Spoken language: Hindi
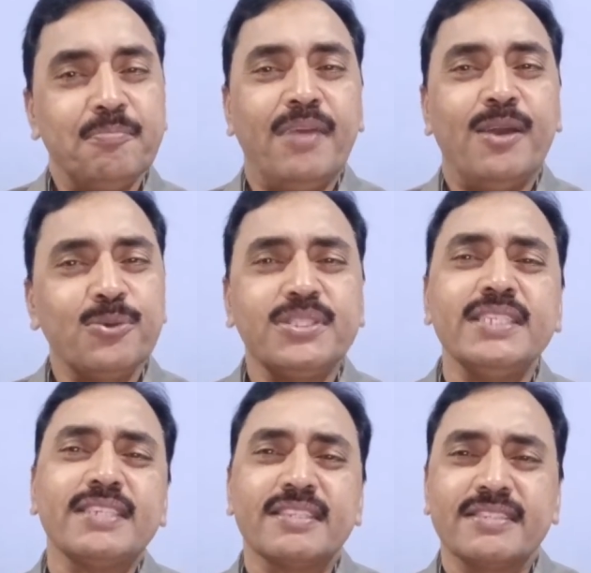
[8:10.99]
मैं
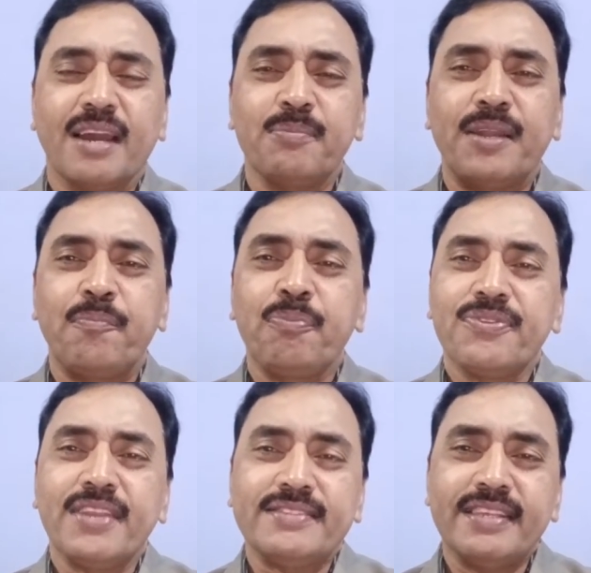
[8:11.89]
उसी चर्चा में
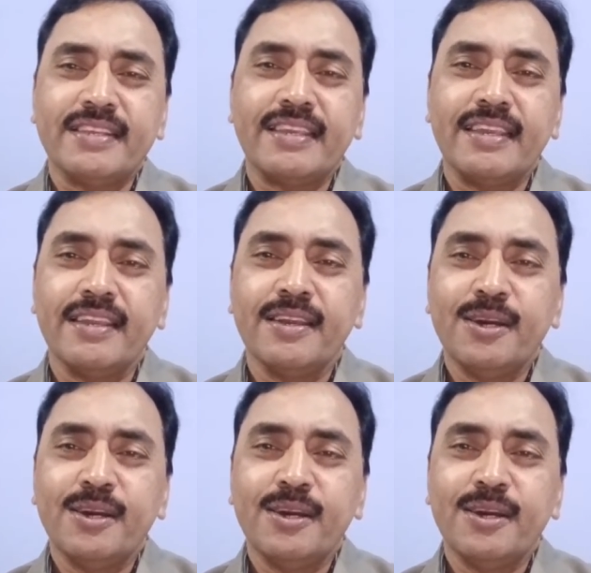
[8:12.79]
जैसे कि